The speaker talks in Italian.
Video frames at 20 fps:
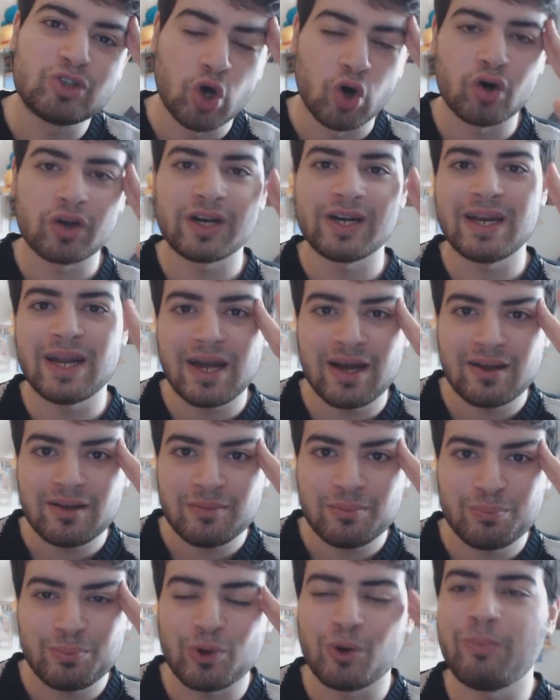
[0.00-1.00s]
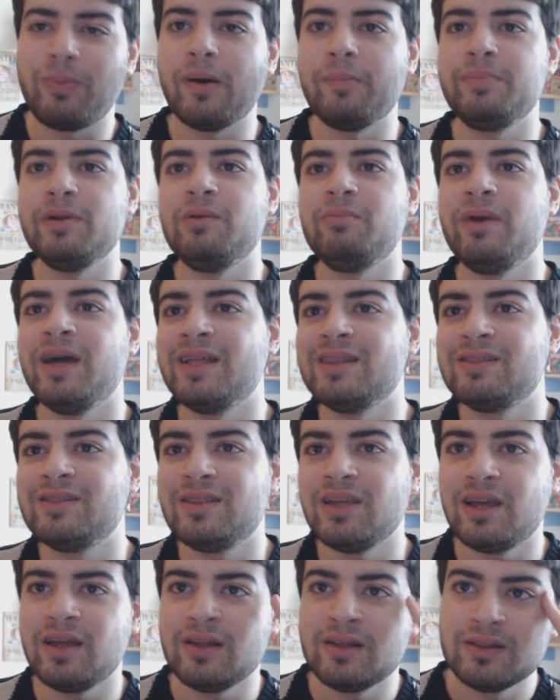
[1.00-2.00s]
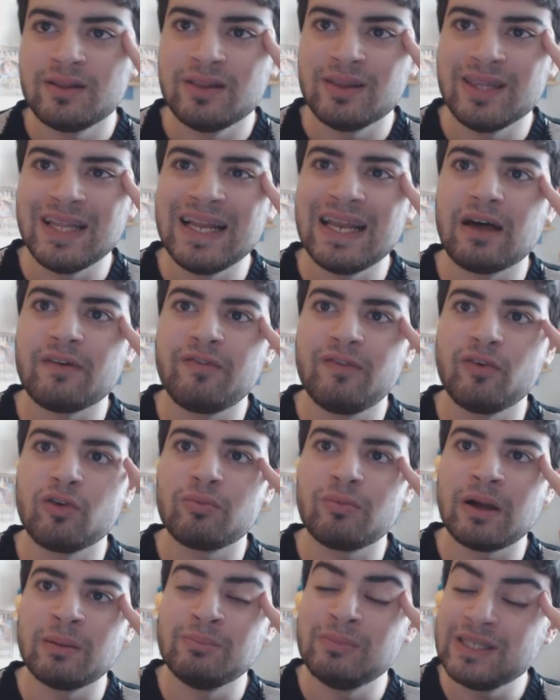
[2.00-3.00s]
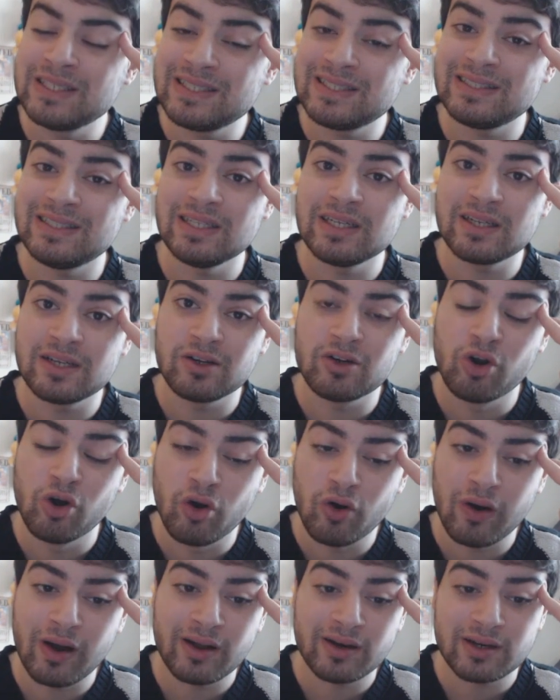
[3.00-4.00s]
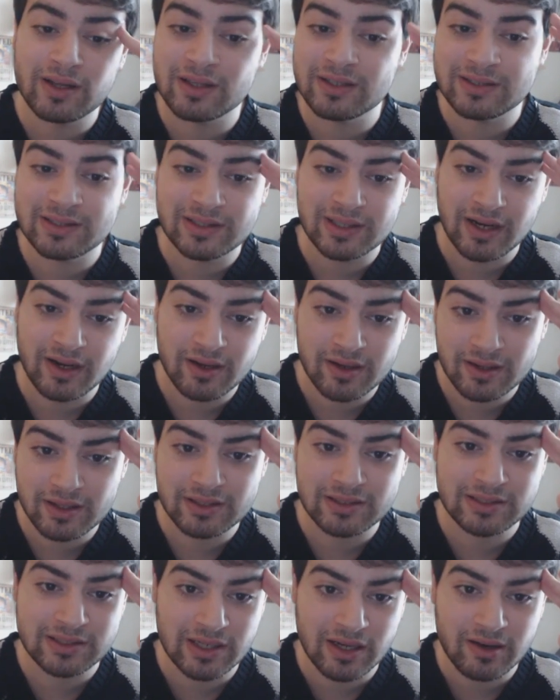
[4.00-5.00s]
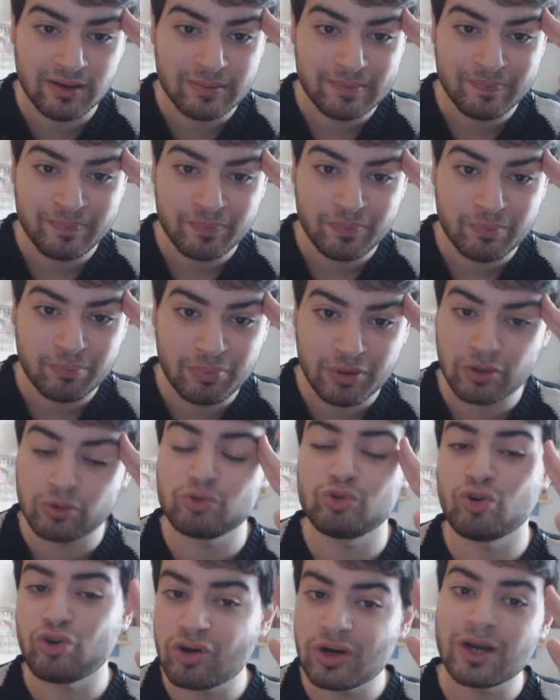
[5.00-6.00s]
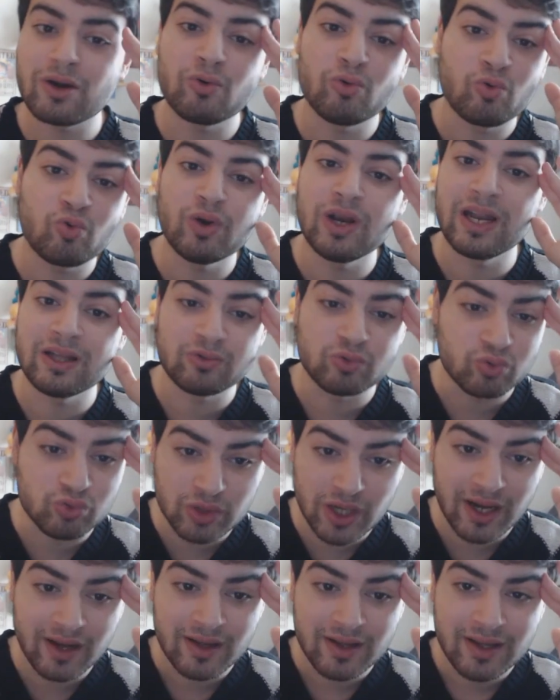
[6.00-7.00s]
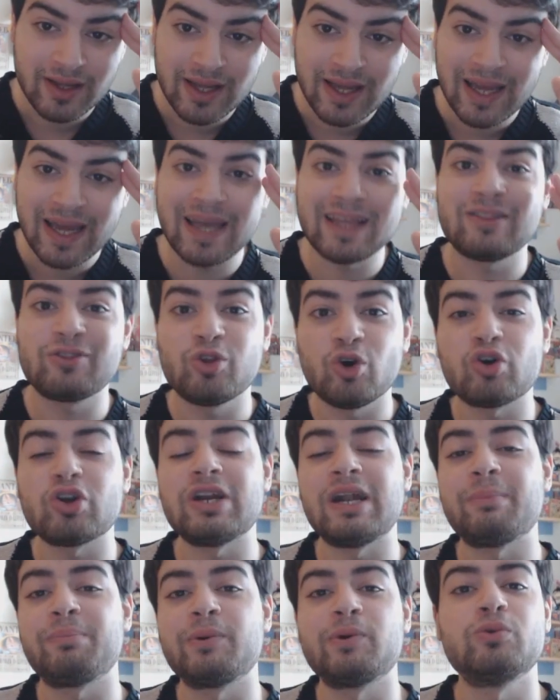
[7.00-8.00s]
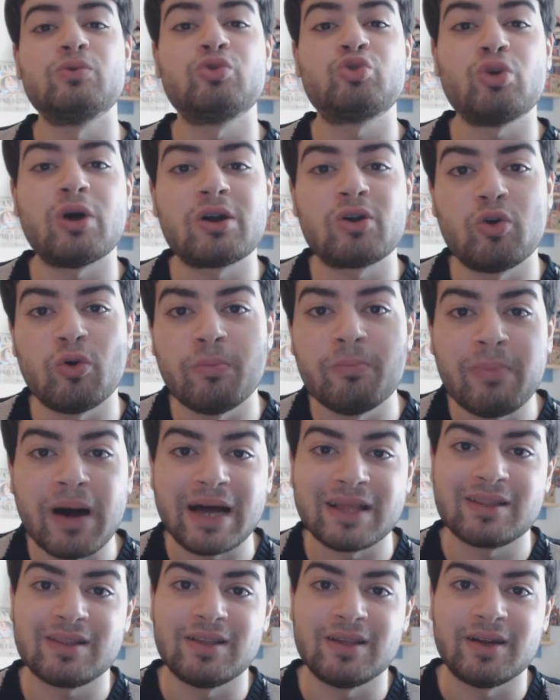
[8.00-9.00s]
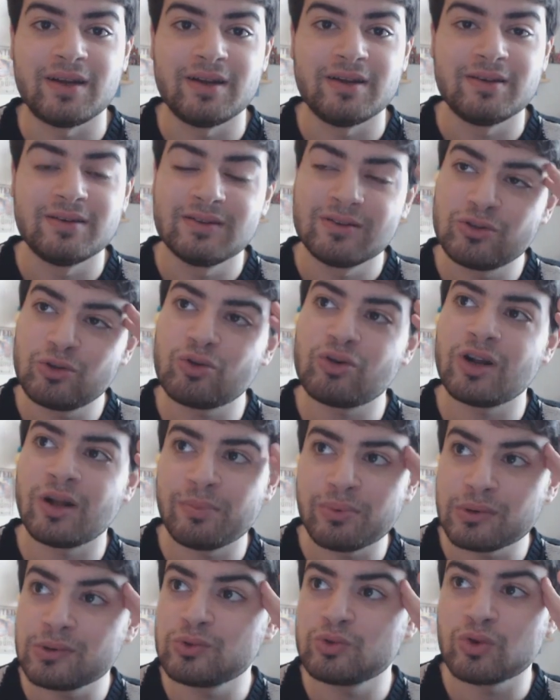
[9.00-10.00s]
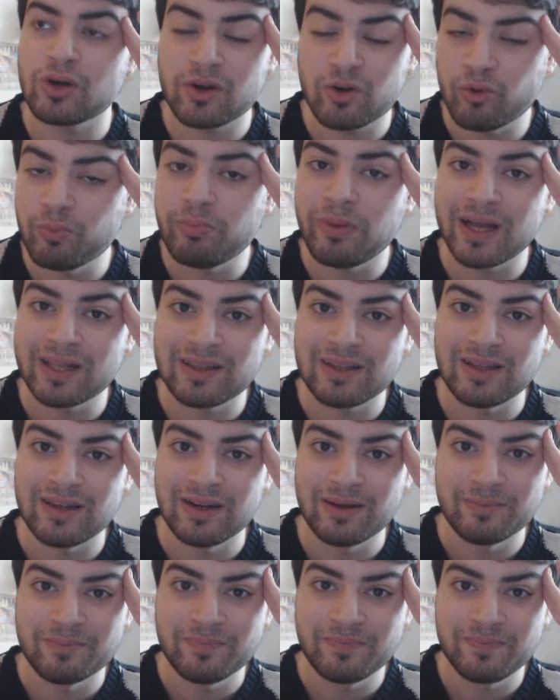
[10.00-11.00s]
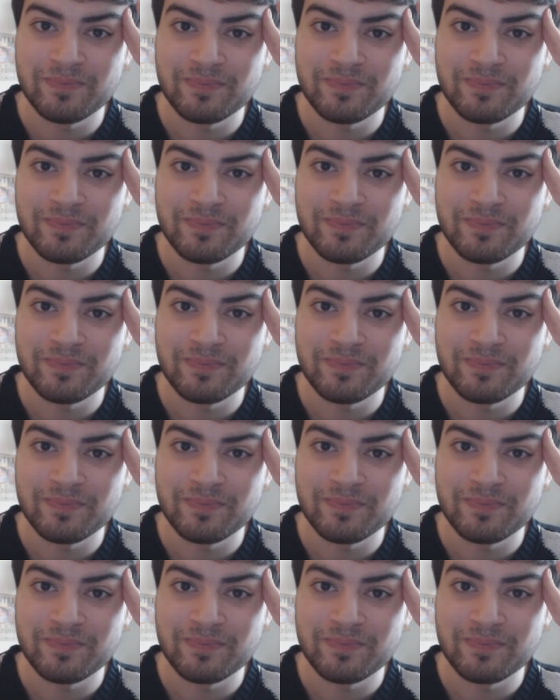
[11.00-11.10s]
torna probabilmente nella forma Mystic Gohan, chissà, chissà, però torna con quella tuta e torna pronto a combattere, torna pronto a combattere.